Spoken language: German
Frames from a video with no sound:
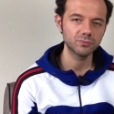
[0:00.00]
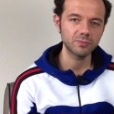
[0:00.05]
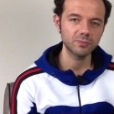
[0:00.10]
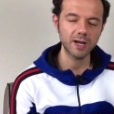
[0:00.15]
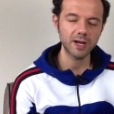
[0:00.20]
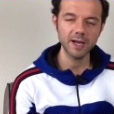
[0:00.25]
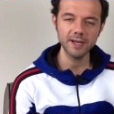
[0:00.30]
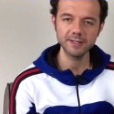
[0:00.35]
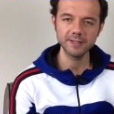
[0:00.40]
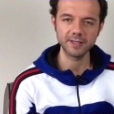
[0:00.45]

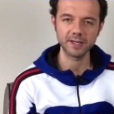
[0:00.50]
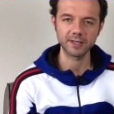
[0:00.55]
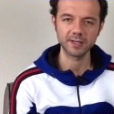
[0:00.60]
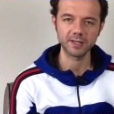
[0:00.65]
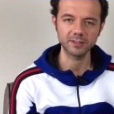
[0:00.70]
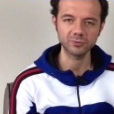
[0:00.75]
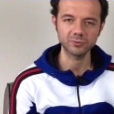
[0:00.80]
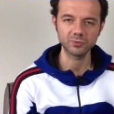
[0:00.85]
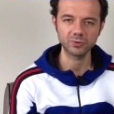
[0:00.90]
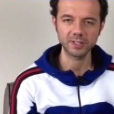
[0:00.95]
ein Jahr
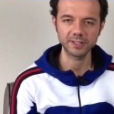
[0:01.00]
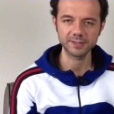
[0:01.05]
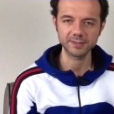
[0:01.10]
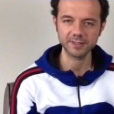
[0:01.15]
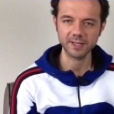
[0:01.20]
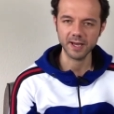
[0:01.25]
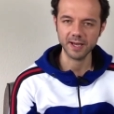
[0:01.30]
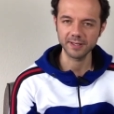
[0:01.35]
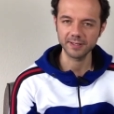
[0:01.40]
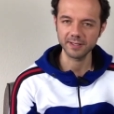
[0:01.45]
lang. Du kannst
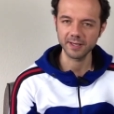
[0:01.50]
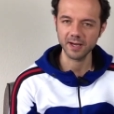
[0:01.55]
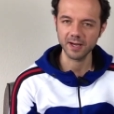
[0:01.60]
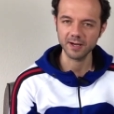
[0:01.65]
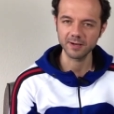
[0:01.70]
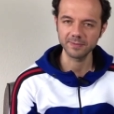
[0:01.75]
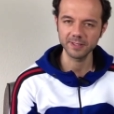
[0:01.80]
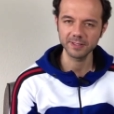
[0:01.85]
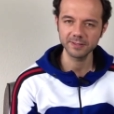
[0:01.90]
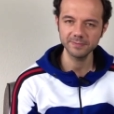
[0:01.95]
ein Jahr
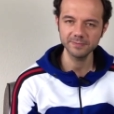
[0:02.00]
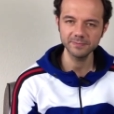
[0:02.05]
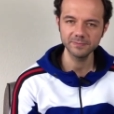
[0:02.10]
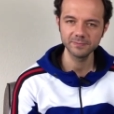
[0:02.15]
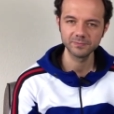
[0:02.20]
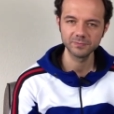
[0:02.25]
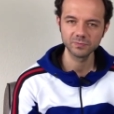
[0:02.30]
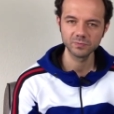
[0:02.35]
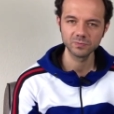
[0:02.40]
arbeiten,